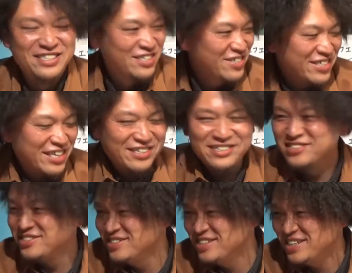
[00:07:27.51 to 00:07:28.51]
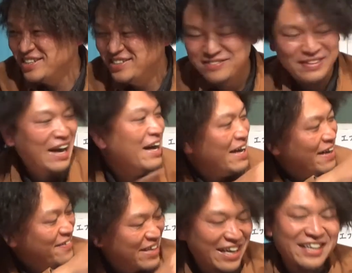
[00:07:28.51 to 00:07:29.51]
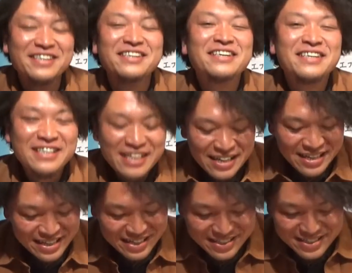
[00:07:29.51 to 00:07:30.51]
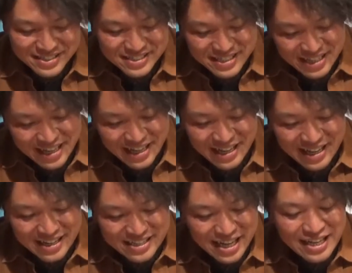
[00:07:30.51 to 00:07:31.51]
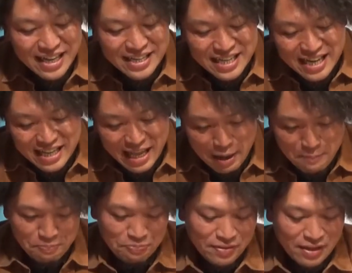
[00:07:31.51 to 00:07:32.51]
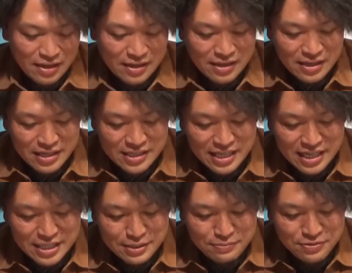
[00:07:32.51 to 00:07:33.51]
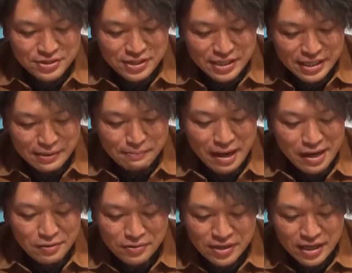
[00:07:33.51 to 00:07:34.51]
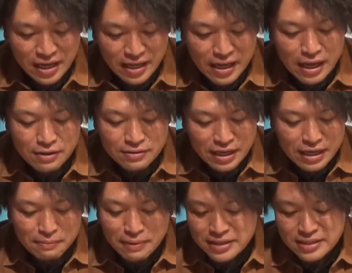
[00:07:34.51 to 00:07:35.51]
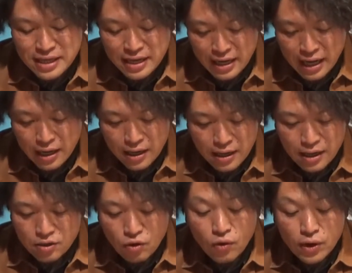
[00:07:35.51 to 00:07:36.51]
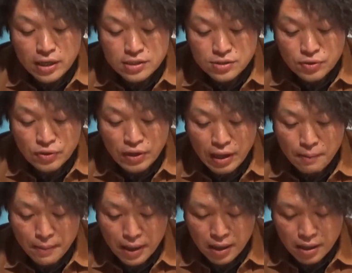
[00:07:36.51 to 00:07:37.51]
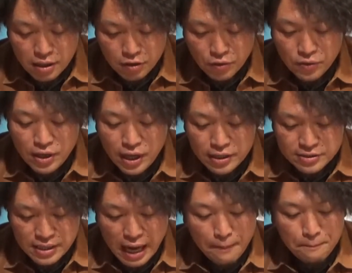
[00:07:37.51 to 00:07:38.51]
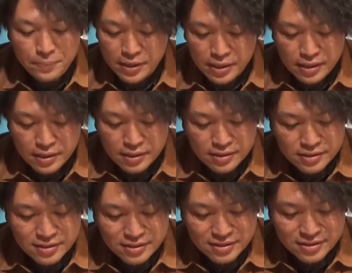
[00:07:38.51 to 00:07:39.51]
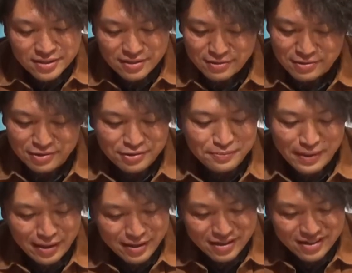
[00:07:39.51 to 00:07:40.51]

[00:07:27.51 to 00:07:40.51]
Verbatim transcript: 執着執着あねえー、さてさて久しぶりに前置きが長くなりましたが今月のテーマ「とりあえずハッピー」車